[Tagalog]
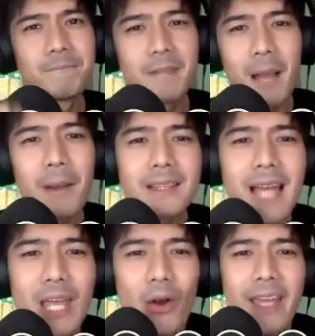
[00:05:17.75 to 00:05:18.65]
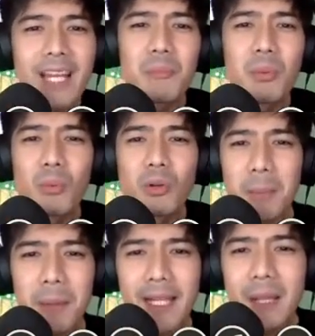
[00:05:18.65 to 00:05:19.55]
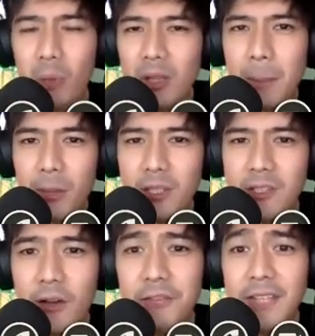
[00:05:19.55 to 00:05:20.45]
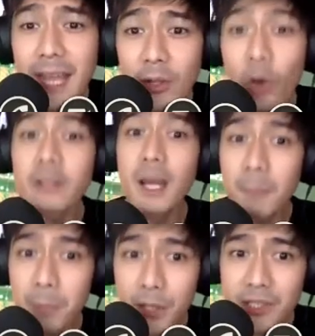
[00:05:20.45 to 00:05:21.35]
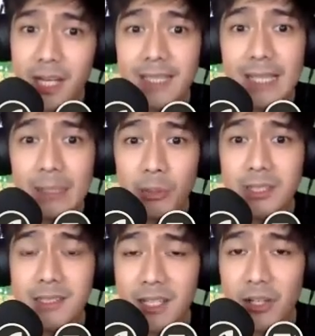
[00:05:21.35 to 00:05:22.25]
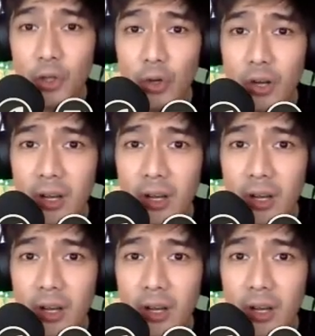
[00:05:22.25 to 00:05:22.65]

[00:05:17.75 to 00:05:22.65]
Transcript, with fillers: Kapag tayo ay nagmumultiply ng multiples of 10 o numbers na nagtatapos sa 0,